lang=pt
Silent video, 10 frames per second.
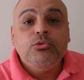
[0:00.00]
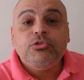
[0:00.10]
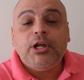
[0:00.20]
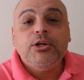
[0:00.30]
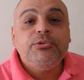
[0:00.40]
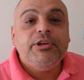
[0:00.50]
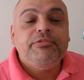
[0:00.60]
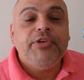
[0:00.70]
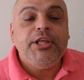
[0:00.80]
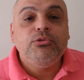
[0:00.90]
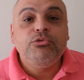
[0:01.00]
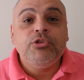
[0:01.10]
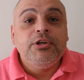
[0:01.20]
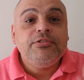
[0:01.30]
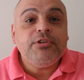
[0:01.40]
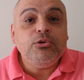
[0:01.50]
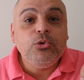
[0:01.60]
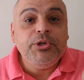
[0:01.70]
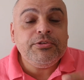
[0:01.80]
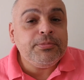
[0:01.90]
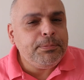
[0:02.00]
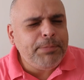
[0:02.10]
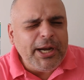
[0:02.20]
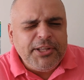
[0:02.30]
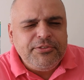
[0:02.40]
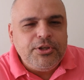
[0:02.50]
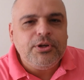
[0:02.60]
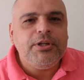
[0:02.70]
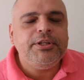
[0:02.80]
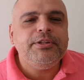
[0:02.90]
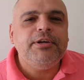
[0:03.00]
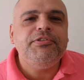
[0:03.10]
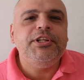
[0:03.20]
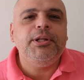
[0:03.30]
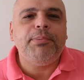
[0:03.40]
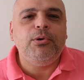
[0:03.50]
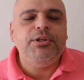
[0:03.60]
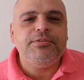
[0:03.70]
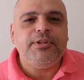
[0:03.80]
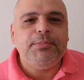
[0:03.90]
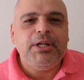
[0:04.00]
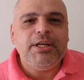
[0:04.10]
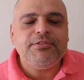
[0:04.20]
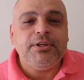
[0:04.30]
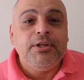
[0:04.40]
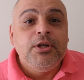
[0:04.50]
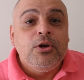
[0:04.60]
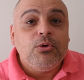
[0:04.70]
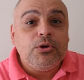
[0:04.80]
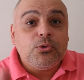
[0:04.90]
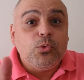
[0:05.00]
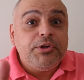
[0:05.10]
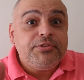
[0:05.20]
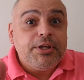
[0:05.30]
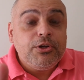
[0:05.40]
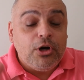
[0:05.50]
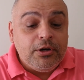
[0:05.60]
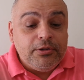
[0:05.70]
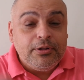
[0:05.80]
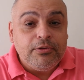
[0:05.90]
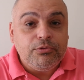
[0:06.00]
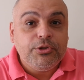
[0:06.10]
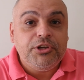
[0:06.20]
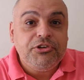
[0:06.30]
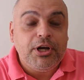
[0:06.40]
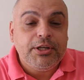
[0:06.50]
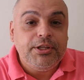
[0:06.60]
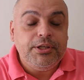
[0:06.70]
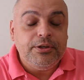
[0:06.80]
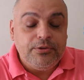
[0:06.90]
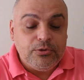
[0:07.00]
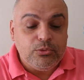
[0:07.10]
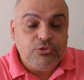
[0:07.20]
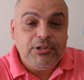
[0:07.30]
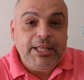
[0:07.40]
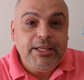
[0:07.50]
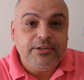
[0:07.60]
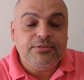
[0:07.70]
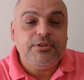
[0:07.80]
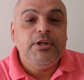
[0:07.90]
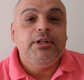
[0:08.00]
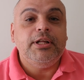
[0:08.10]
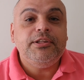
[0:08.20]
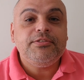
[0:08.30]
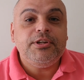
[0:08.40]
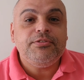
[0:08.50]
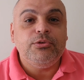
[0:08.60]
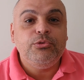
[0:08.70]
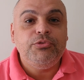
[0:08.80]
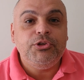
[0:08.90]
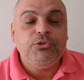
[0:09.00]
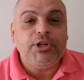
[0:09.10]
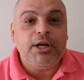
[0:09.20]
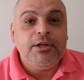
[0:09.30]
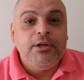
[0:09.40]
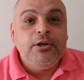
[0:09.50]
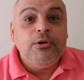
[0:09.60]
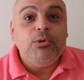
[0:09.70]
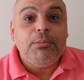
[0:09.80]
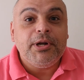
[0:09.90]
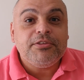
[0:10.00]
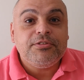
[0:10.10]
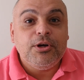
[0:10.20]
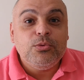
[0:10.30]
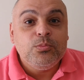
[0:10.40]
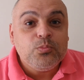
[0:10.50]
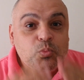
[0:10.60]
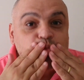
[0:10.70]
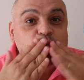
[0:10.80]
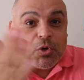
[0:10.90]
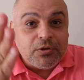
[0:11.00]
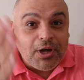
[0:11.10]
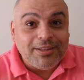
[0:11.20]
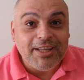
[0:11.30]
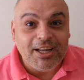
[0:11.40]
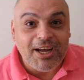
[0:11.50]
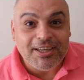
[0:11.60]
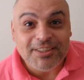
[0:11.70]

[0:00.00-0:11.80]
no Salão de Eventos São Luís, pertinho ali da Avenida Paulista, beleza? Qualquer coisa aí, ó, vou deixar aqui os links na descrição do vídeo, tá? Um abração, até